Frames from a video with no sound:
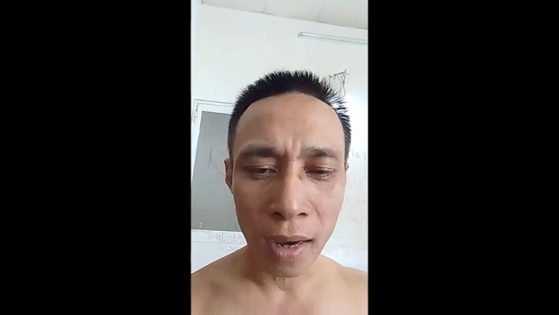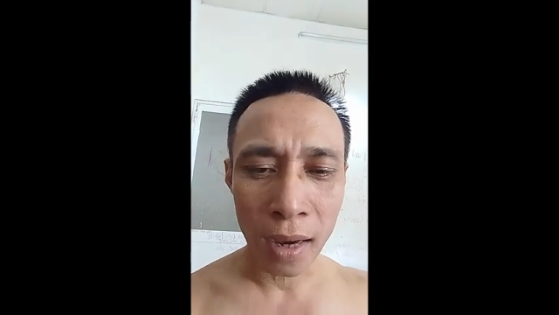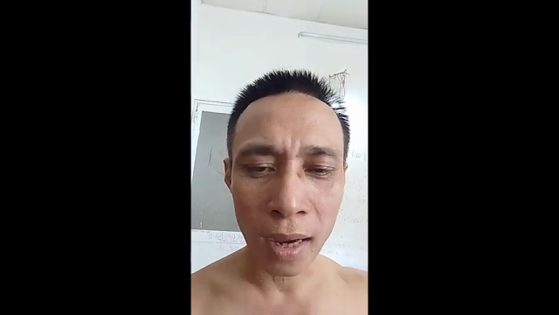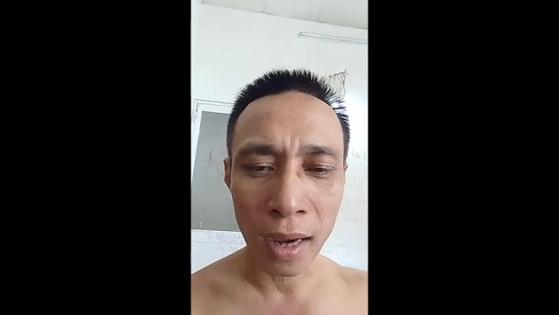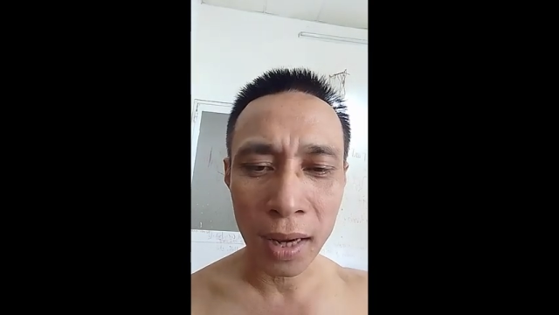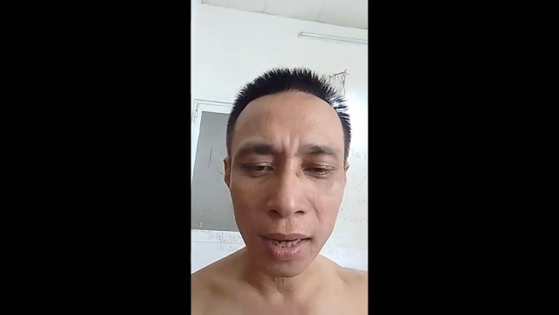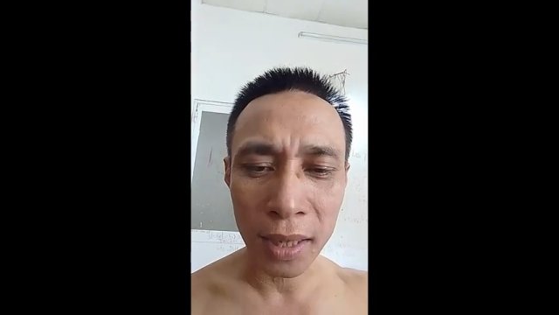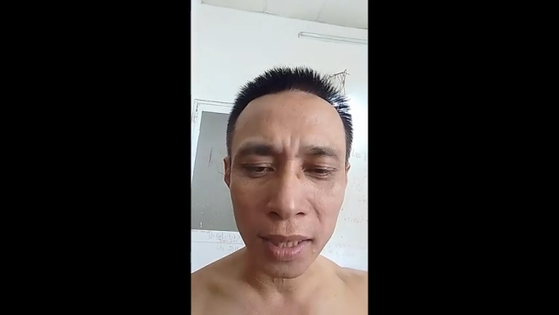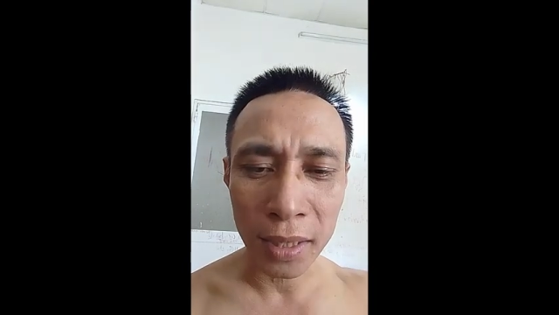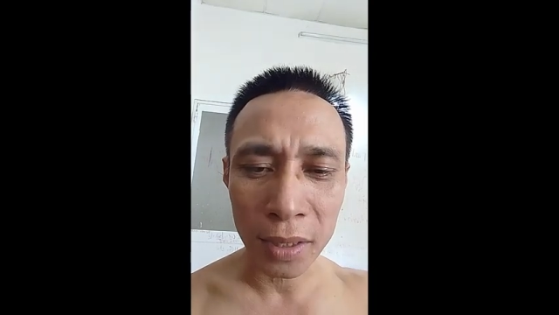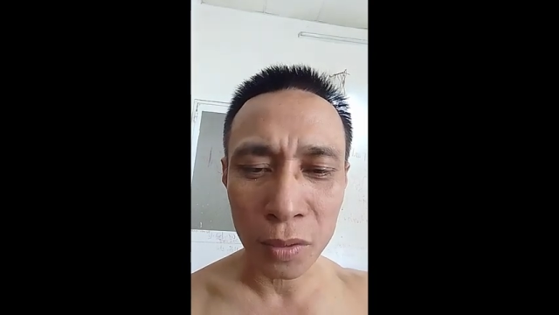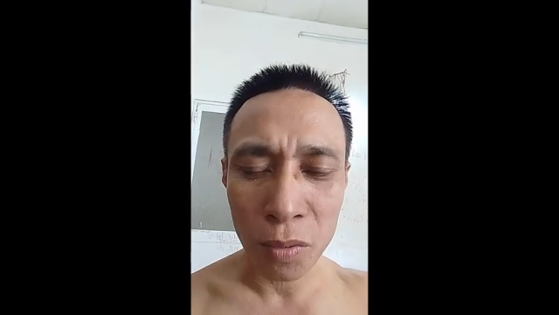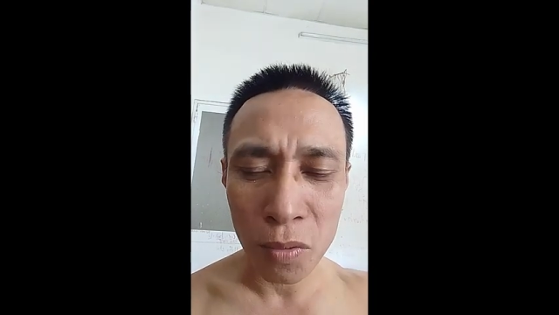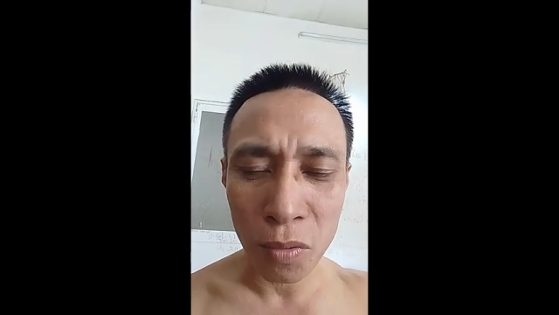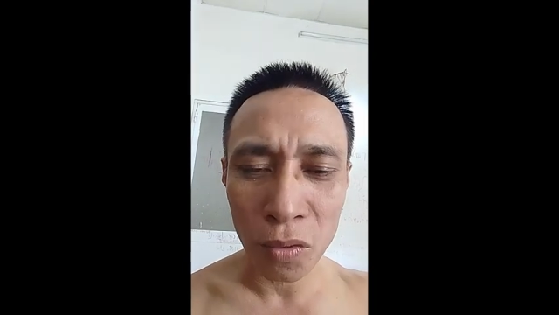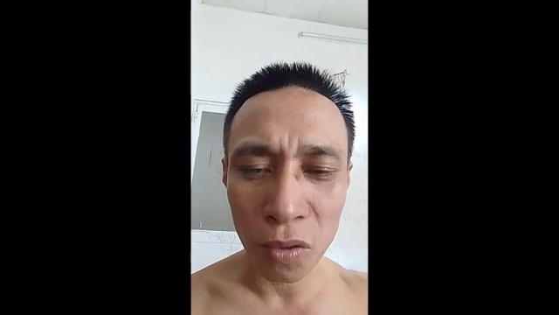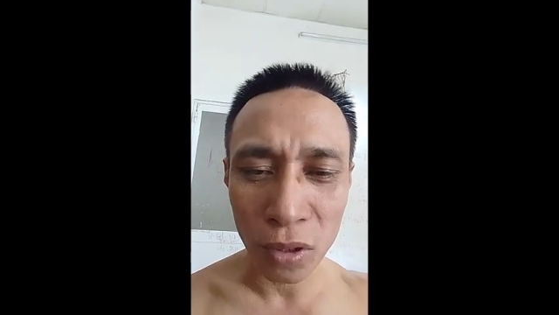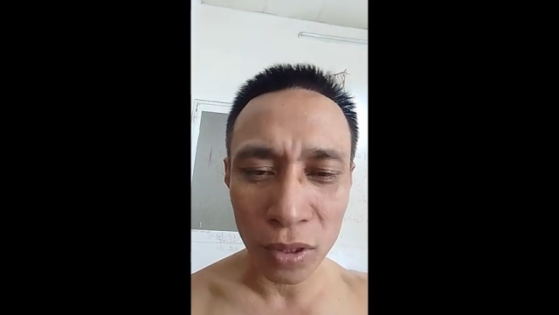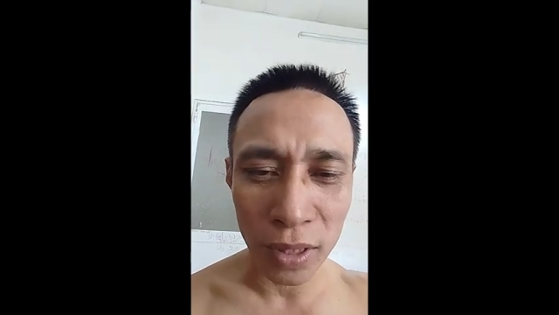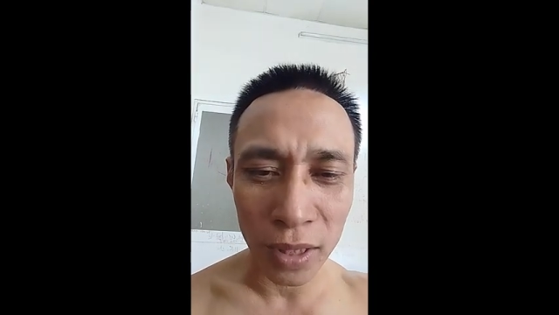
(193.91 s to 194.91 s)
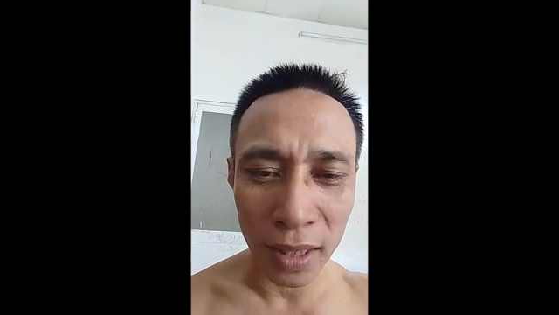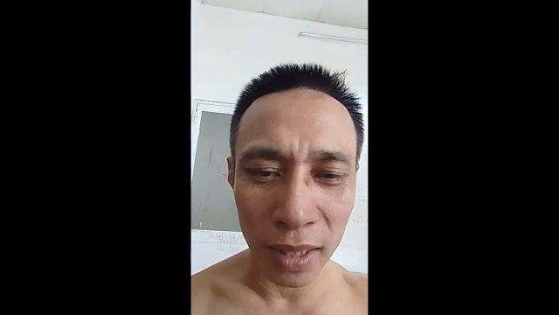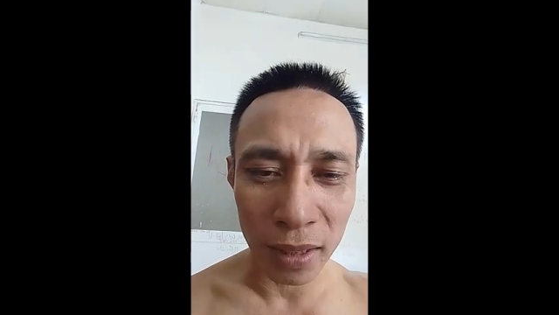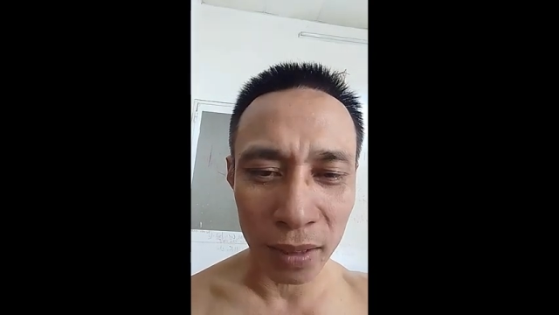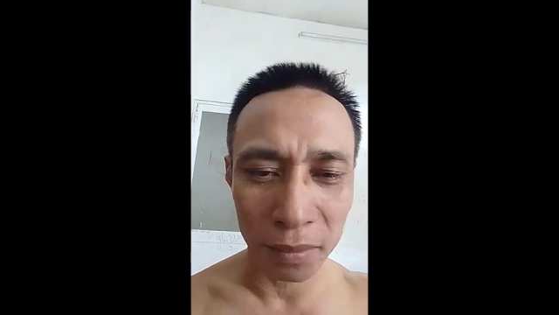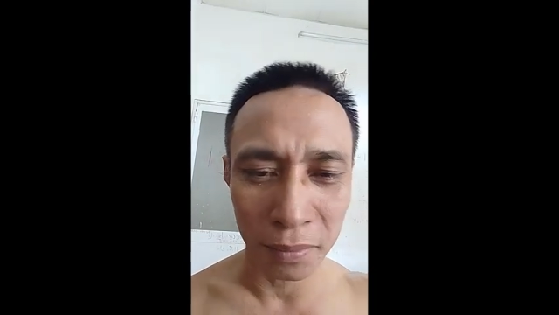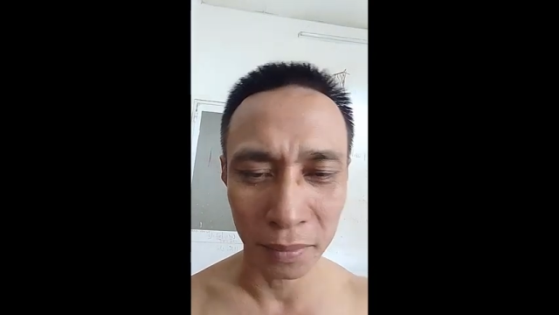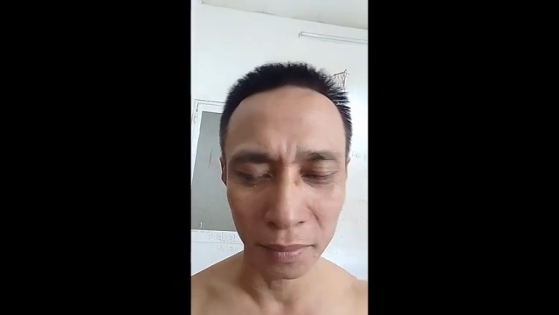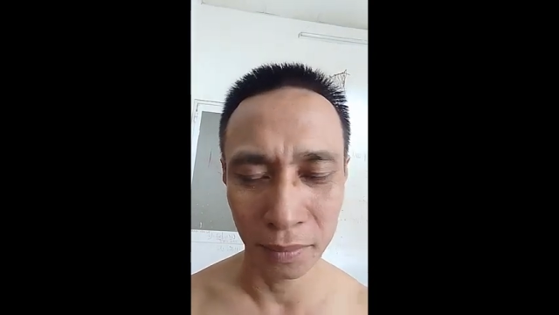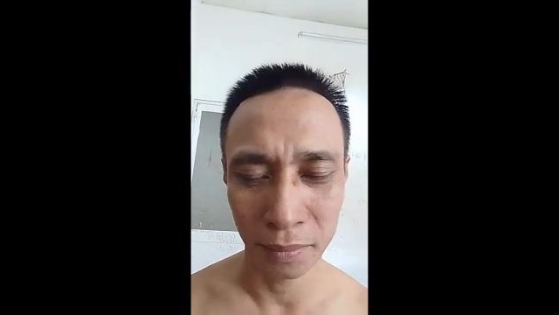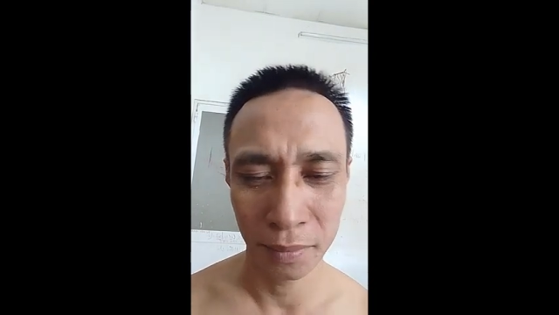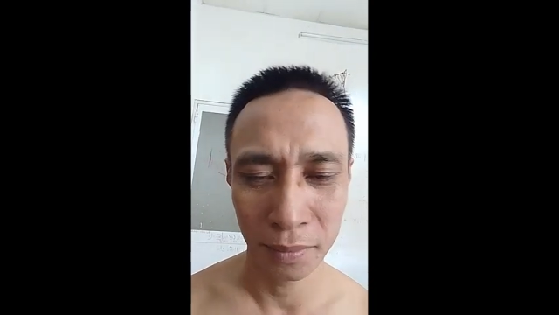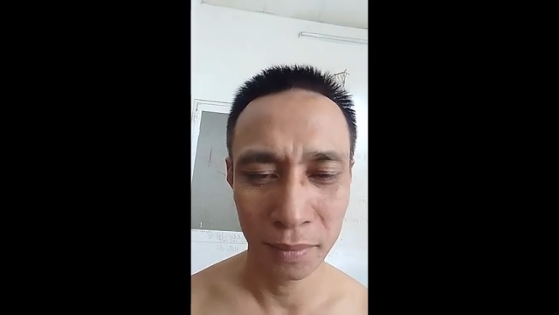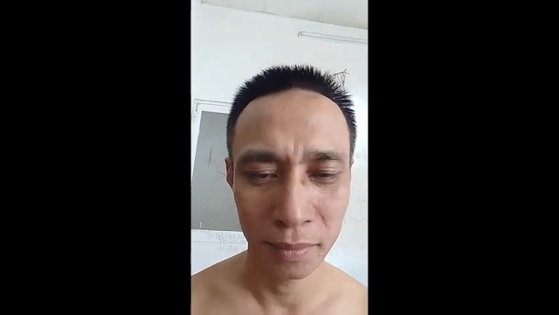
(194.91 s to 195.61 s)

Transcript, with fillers: ai cũng có tiền